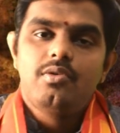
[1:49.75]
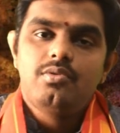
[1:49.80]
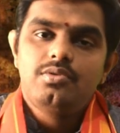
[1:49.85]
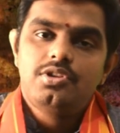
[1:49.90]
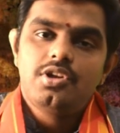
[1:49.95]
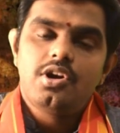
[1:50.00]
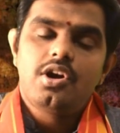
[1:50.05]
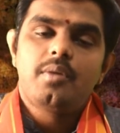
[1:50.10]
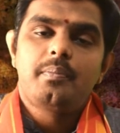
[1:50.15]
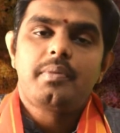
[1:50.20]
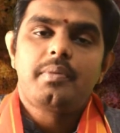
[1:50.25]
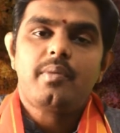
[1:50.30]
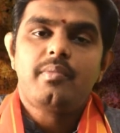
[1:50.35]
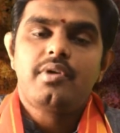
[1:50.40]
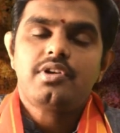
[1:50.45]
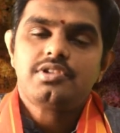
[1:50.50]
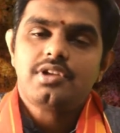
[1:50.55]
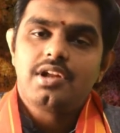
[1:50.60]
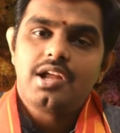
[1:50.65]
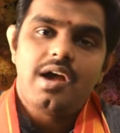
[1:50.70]
ఉద్యోగ
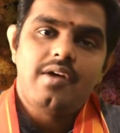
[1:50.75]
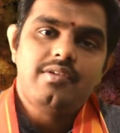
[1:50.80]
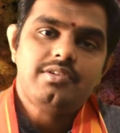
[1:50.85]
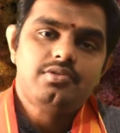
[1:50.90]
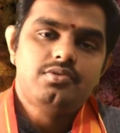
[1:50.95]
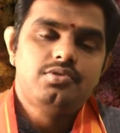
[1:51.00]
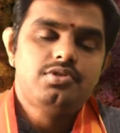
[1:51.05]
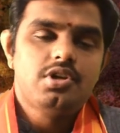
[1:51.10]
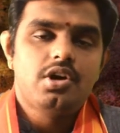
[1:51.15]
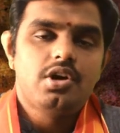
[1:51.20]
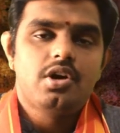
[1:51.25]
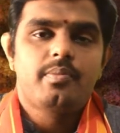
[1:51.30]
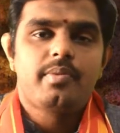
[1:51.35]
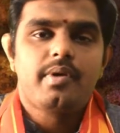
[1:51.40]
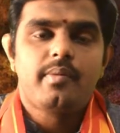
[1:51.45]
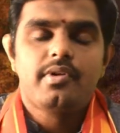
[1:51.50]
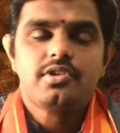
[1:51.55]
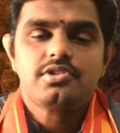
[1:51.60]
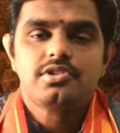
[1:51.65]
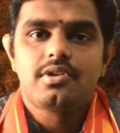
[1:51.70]
ప్రమోషన్లు కావాల్సిన ఉద్యోగ
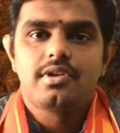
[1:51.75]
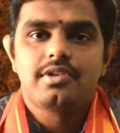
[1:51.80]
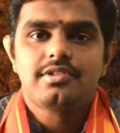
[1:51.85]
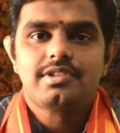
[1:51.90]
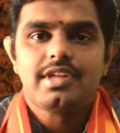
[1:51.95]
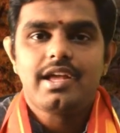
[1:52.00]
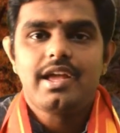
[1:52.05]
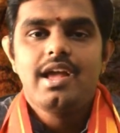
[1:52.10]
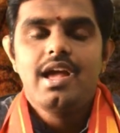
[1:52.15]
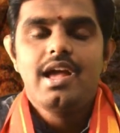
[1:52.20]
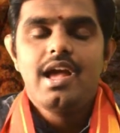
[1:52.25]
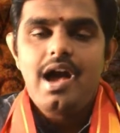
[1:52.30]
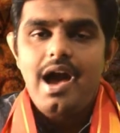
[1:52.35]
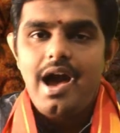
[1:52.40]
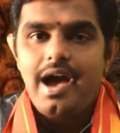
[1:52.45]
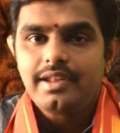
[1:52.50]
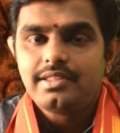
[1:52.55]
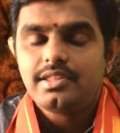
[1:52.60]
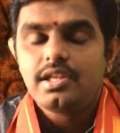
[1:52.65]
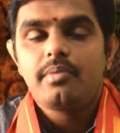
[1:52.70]
ప్రమోషన్లు వస్తాయి
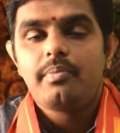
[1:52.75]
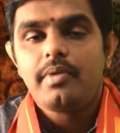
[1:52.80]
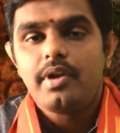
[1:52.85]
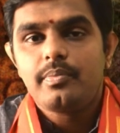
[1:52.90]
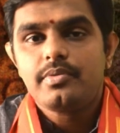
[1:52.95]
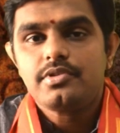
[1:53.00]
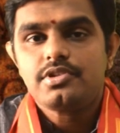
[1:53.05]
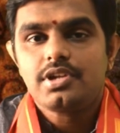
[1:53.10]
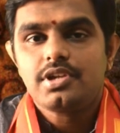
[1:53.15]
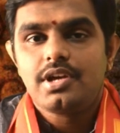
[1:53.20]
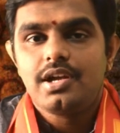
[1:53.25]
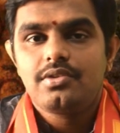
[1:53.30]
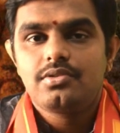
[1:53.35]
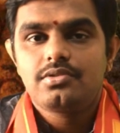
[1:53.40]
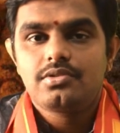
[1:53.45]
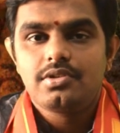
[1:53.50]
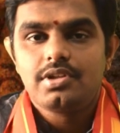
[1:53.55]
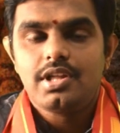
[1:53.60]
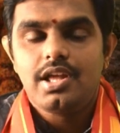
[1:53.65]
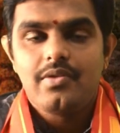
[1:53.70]
ఆర్థిక పరిపుష్టి
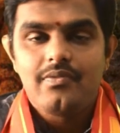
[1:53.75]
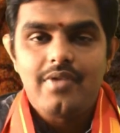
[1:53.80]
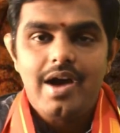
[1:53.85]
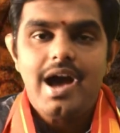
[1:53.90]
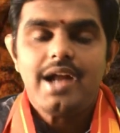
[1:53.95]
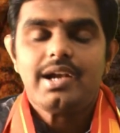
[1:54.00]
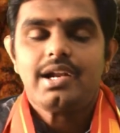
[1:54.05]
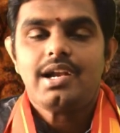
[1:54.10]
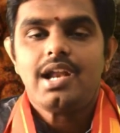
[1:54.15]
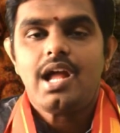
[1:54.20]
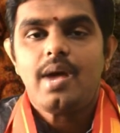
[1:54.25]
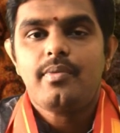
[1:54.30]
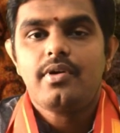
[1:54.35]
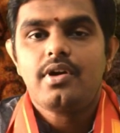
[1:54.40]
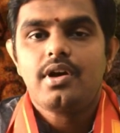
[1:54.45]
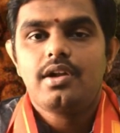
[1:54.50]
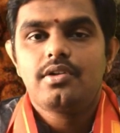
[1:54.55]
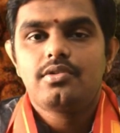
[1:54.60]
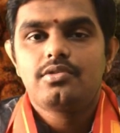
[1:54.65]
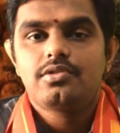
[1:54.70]
కలుగుతుంది వాహన లాభం
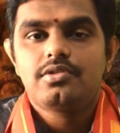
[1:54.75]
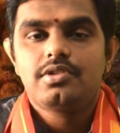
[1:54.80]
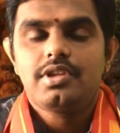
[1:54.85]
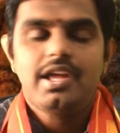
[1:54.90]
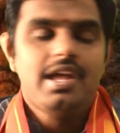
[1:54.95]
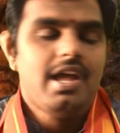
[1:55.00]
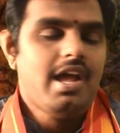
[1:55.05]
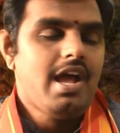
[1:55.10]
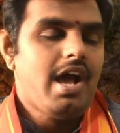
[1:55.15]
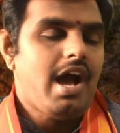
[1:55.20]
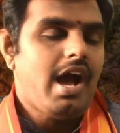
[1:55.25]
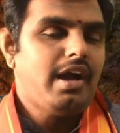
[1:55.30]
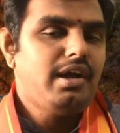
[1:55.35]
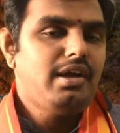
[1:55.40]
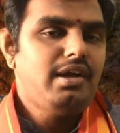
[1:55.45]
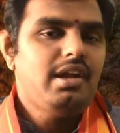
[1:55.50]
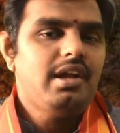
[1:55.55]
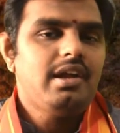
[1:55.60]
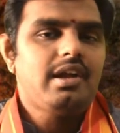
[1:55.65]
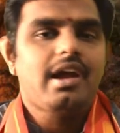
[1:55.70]
కలుగుతుంది
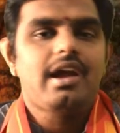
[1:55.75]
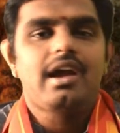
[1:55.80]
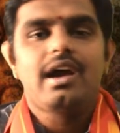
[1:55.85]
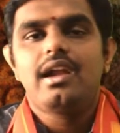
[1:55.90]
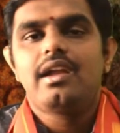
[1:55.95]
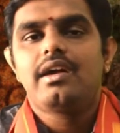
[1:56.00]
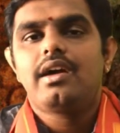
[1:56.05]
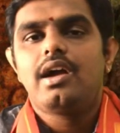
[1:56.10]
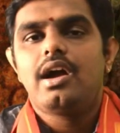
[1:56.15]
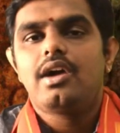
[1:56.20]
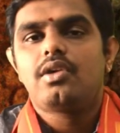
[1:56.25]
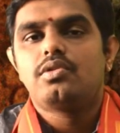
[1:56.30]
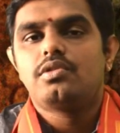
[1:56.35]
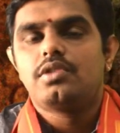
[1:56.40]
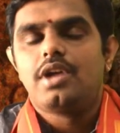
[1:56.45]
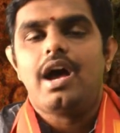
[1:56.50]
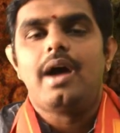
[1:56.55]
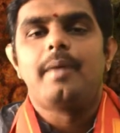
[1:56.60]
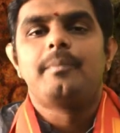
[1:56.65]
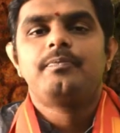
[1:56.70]
అన్ని రకాలుగా
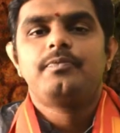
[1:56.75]
కూడా